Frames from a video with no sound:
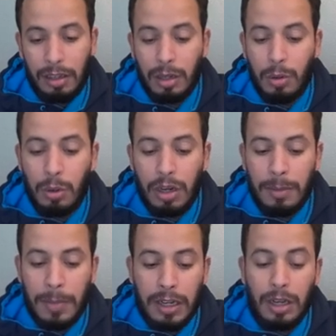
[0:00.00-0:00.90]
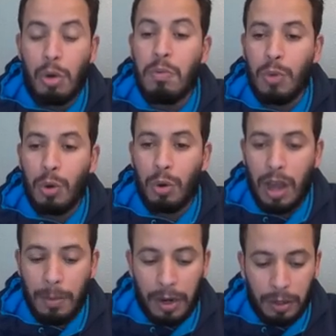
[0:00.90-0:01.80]
لكل من يهمه
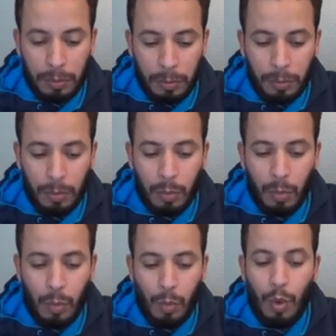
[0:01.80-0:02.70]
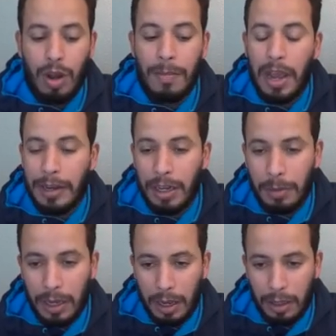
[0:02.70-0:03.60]
الأمر والمعني
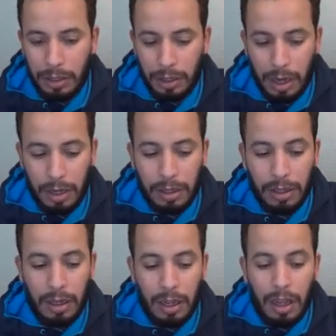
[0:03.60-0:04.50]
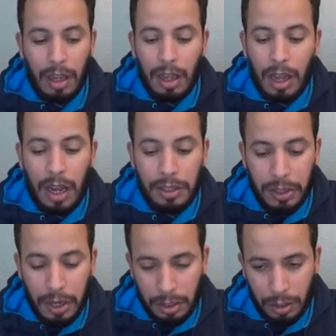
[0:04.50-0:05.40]
بهذا الشأن
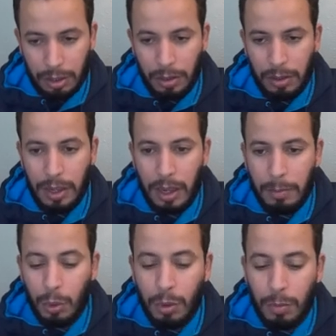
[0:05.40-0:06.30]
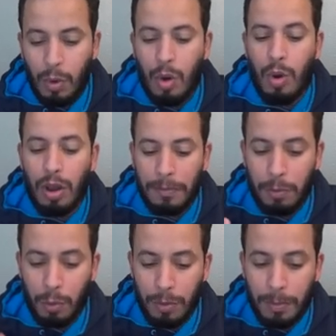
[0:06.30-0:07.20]
أحتاج دعمكم
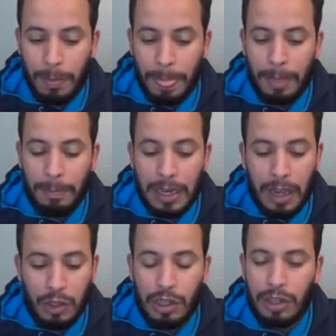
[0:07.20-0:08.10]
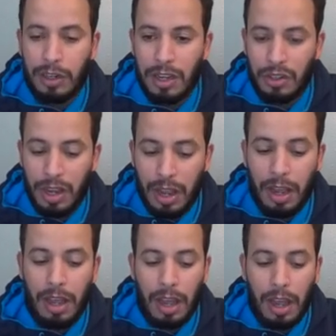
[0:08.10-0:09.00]
ووقفكم من أجل
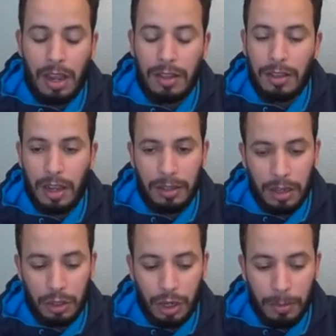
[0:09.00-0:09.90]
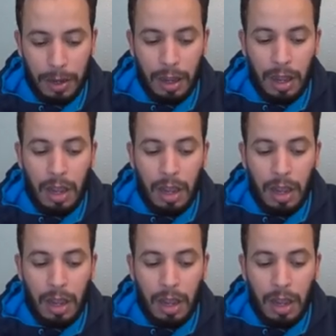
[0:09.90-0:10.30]
نجاح هذه التجربة